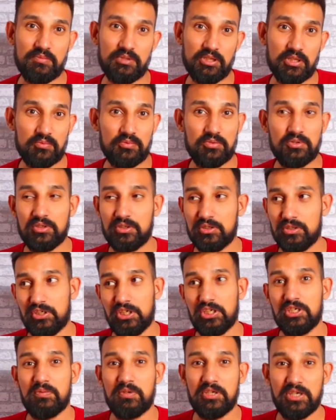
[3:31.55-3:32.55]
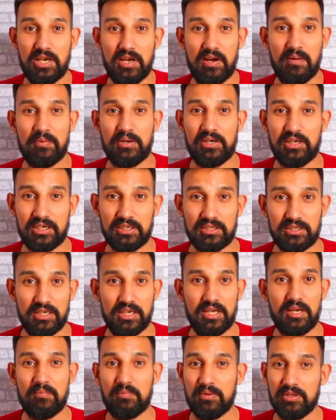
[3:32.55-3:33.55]
मतलब स्ट्रेंज भैया वहां पर करते
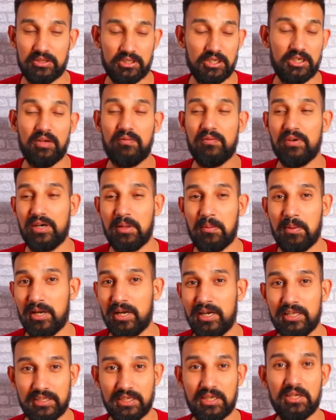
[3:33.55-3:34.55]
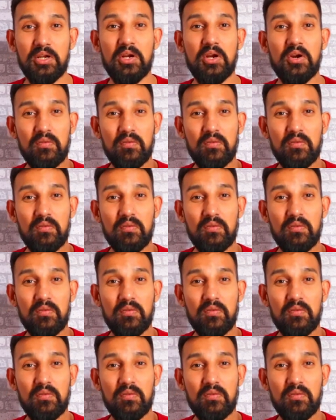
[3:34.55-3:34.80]
हैं अपना तिगड़म विगड़म लगाते हैं